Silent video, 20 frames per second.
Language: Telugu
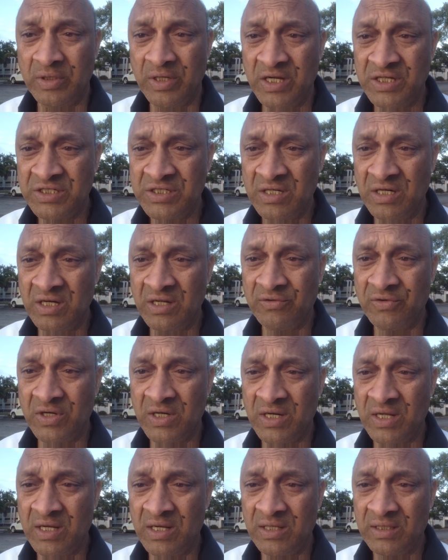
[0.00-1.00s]
నేషనల్
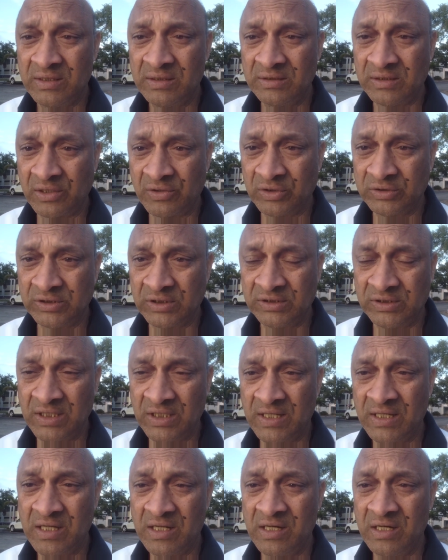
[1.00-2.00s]
లెవెల్లో తర్వాత
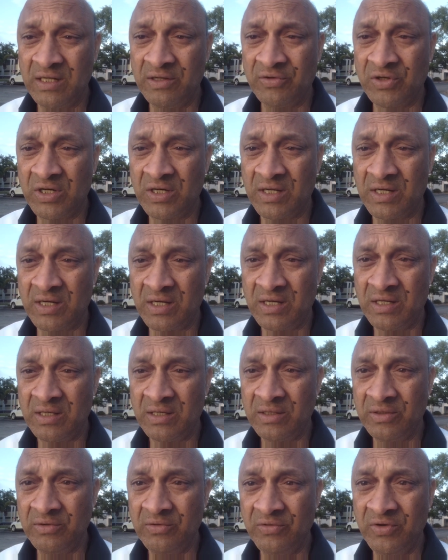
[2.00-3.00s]
తెలంగాణ లెవెల్లో
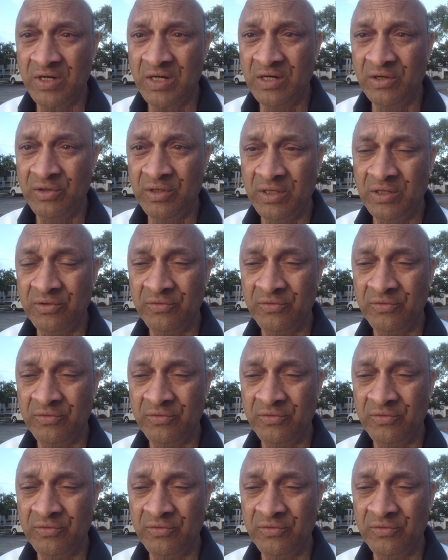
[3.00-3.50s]
వీళ్ళు